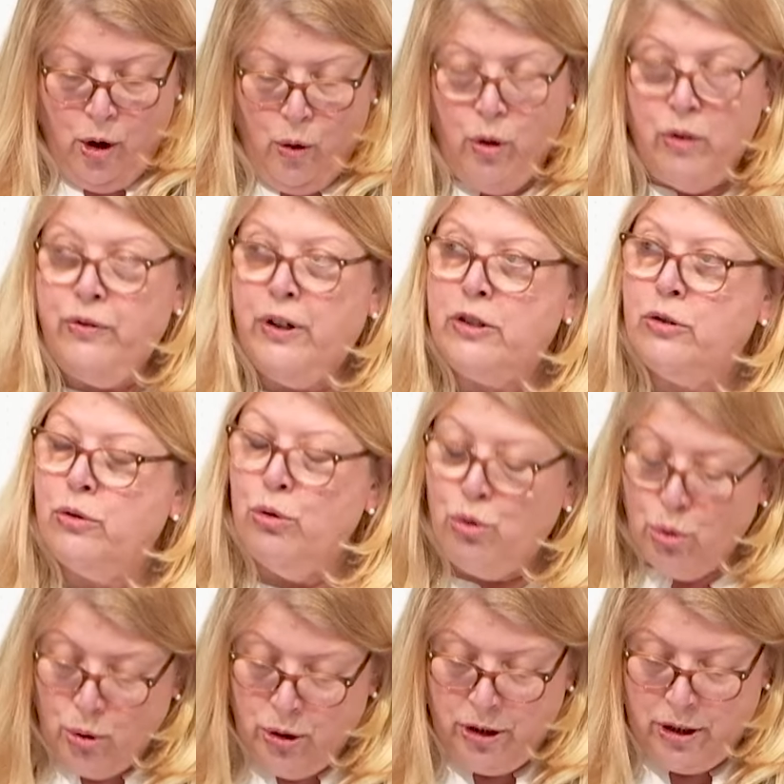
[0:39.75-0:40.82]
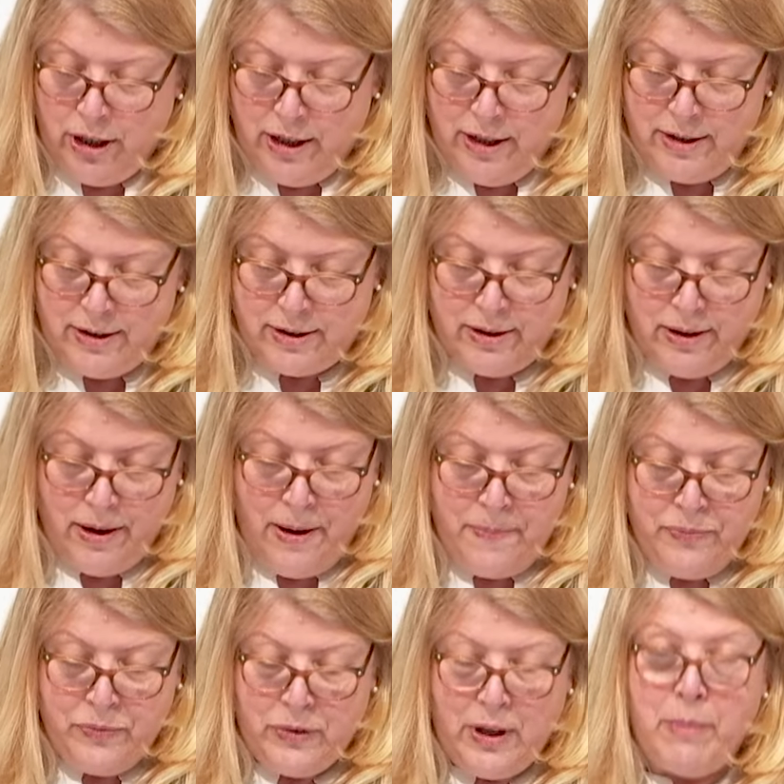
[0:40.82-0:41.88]
und was zu tun ist,
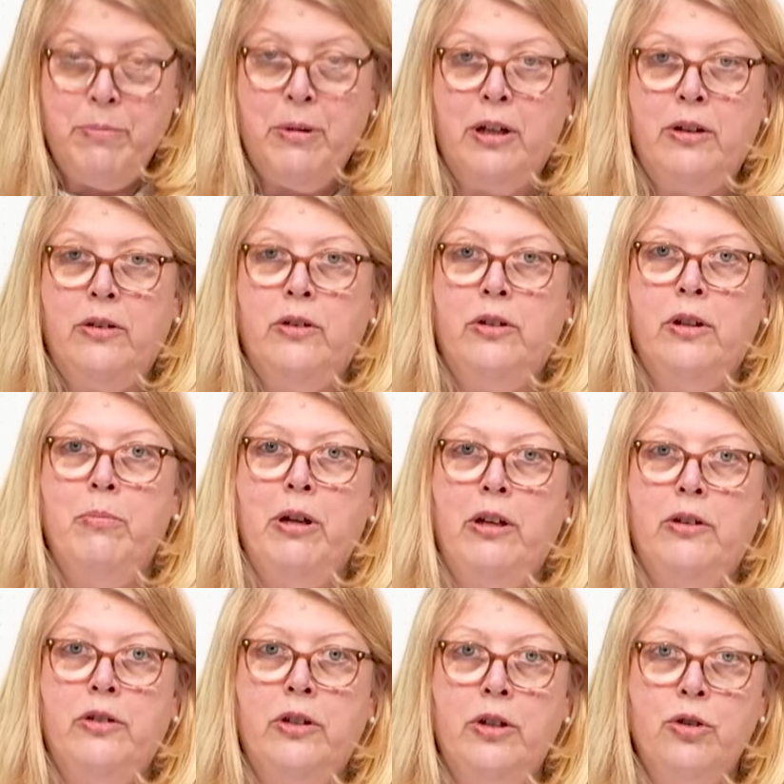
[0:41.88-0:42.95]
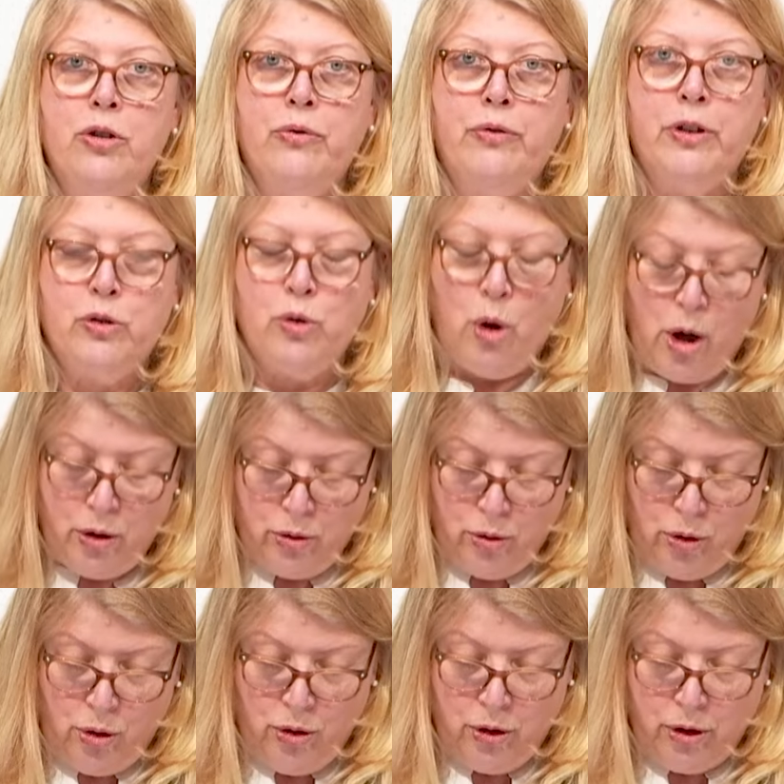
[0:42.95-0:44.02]
damit die medizinische
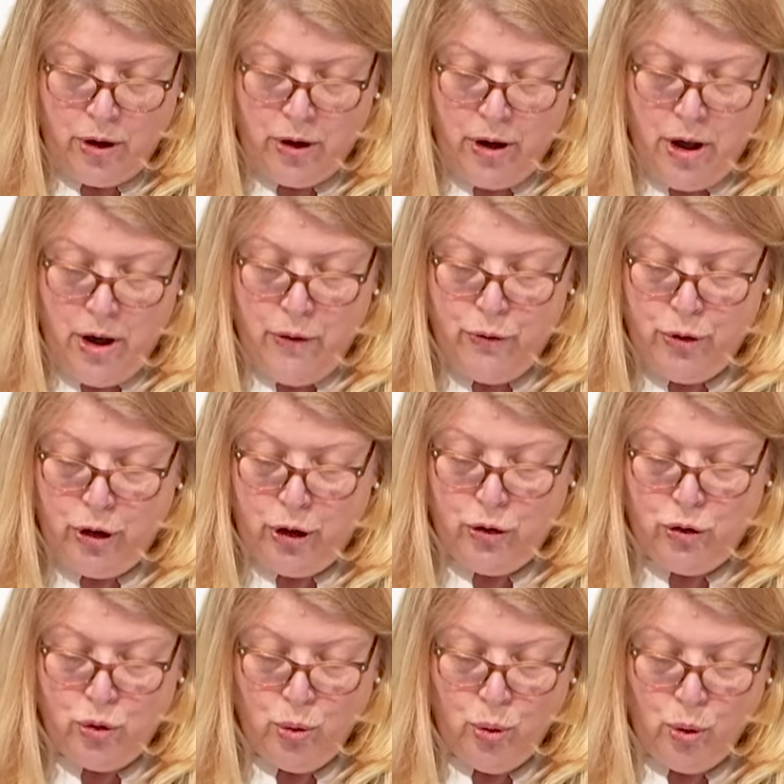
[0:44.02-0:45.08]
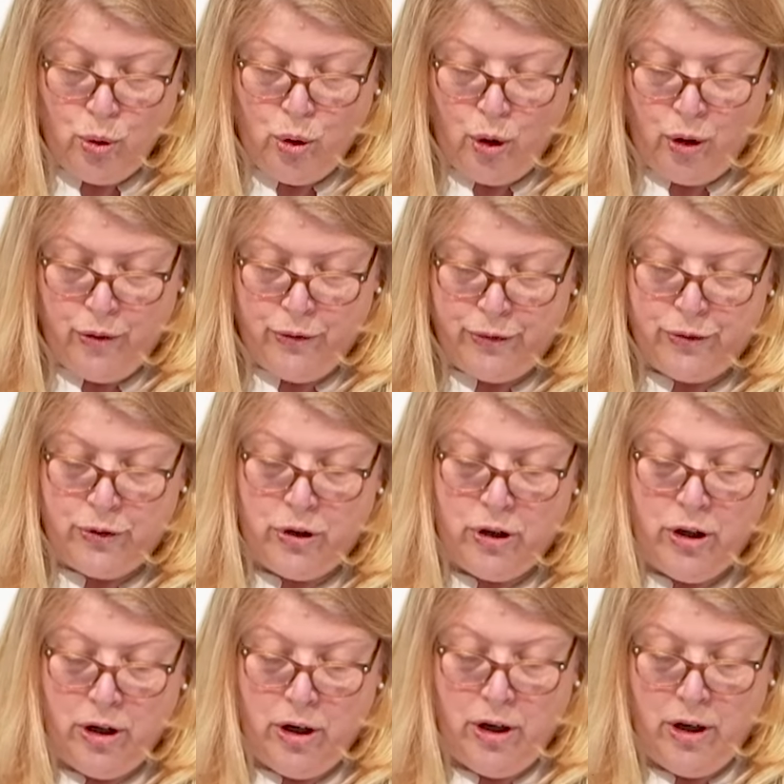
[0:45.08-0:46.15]
Versorgung für die Zukunft
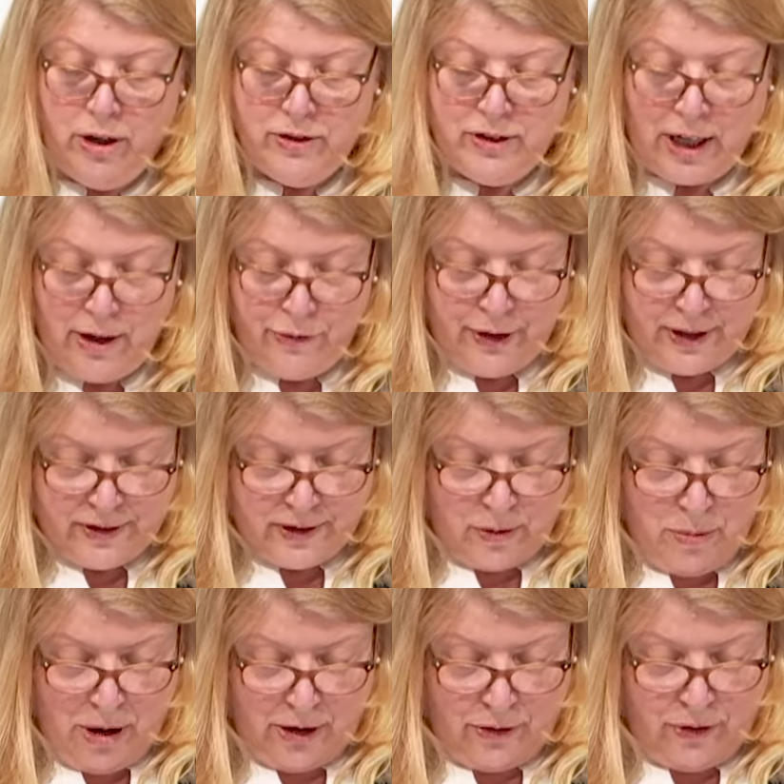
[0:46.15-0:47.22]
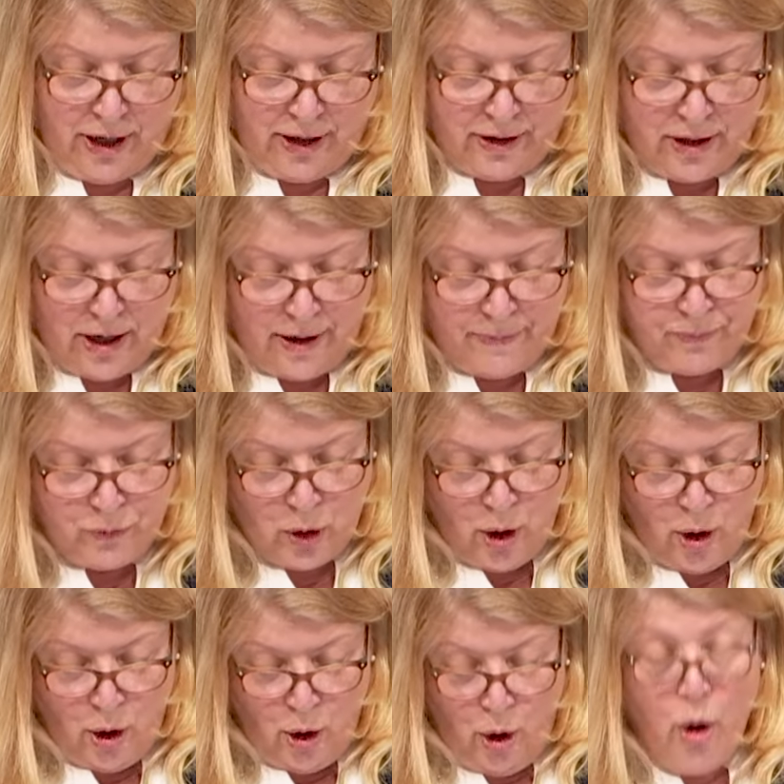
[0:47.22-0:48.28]
sattelfest gemacht werden kann.
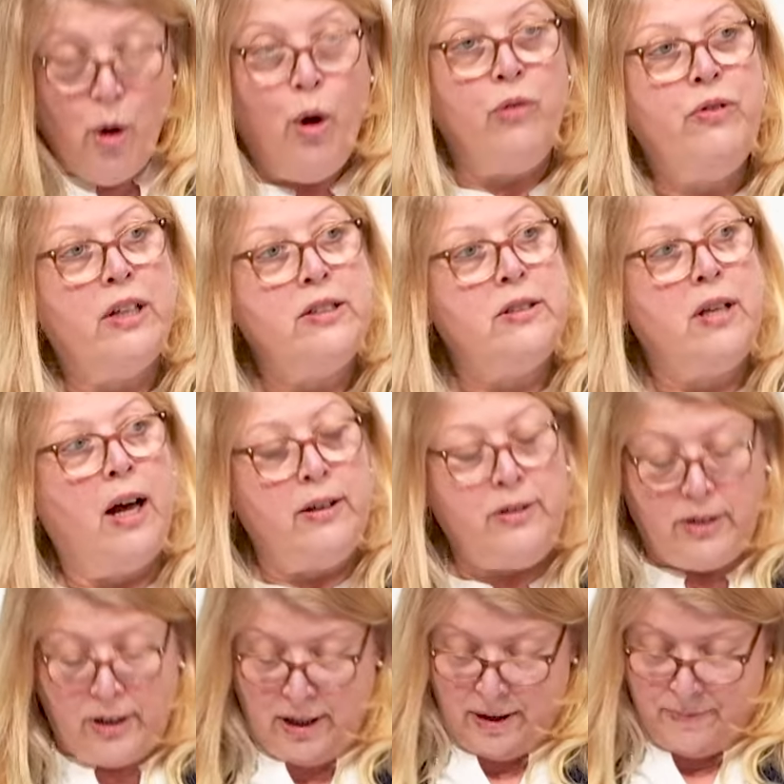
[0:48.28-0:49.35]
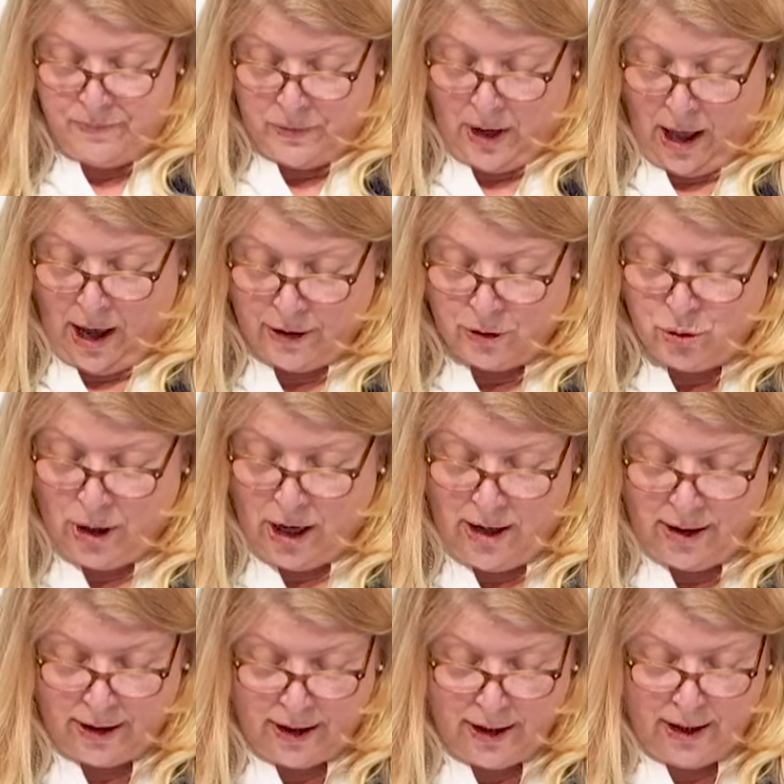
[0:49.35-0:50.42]
Und was hat die
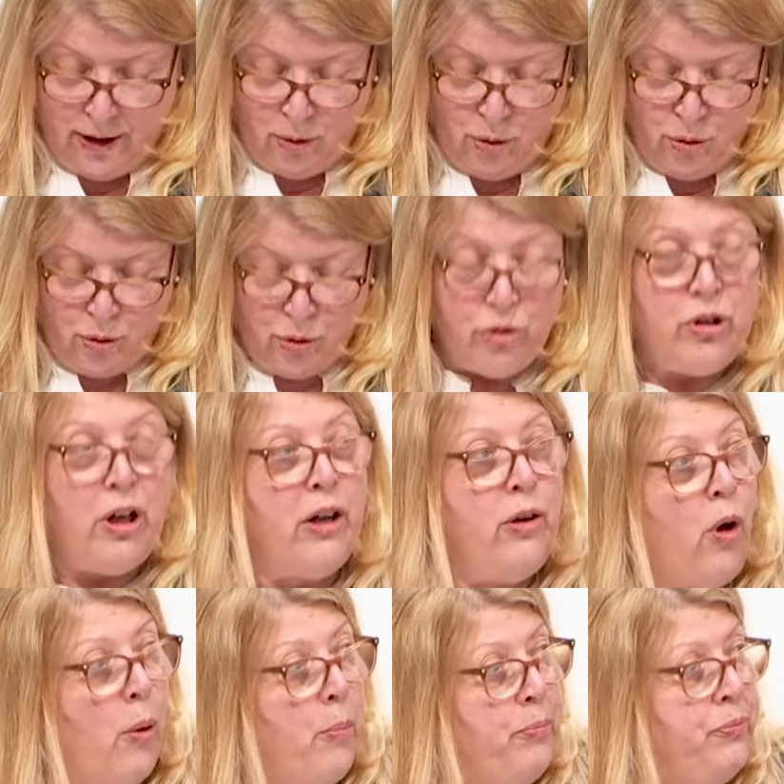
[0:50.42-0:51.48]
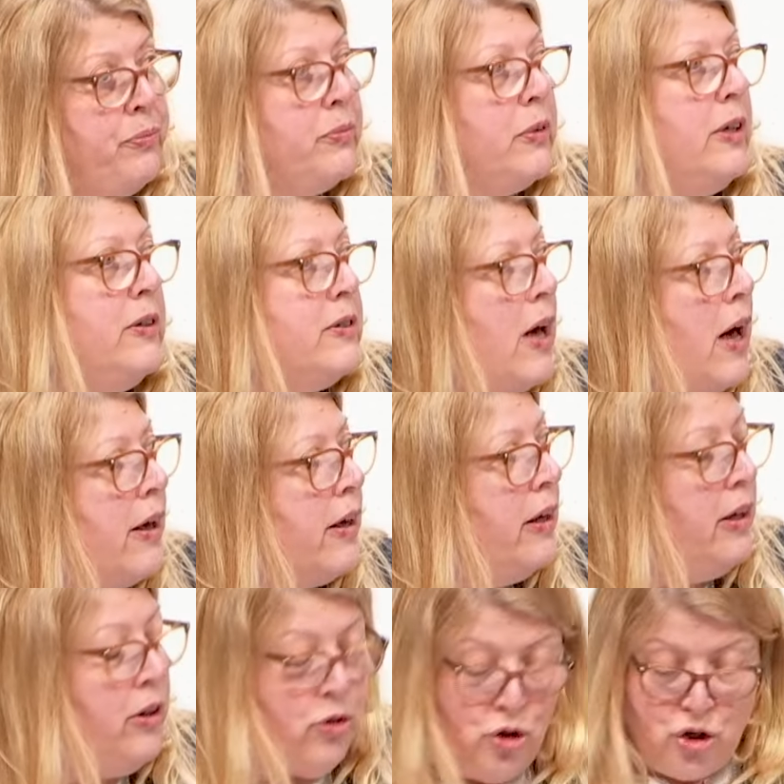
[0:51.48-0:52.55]
aktuelle Regierung unternommen? Ich sage
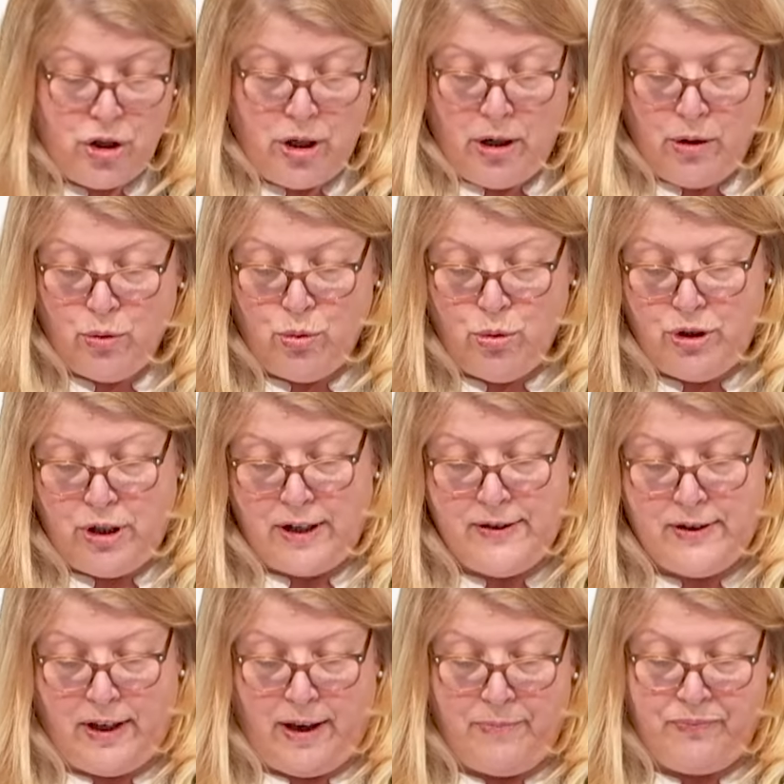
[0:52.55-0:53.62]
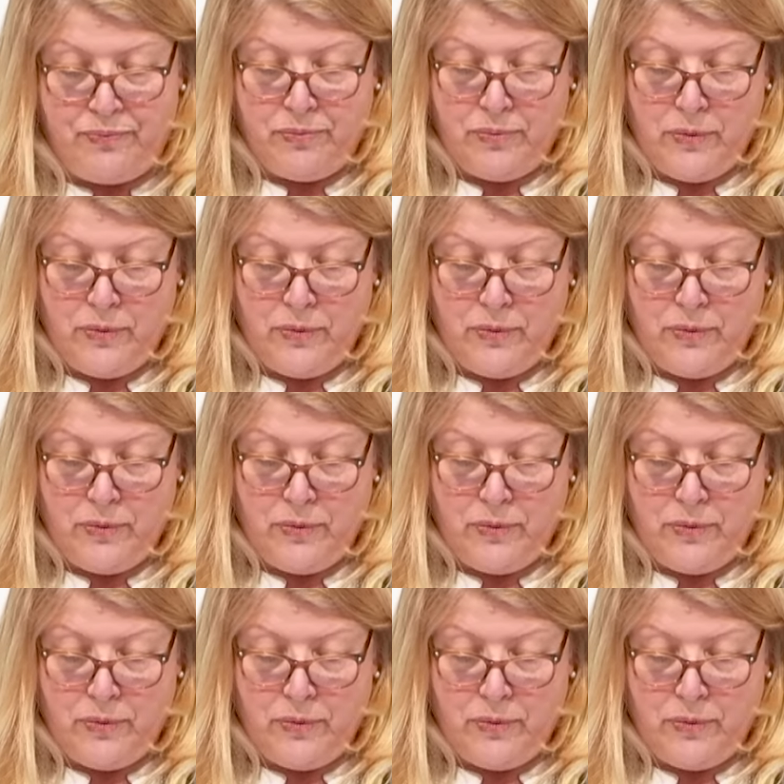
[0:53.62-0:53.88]
Ihnen, still ruht der See.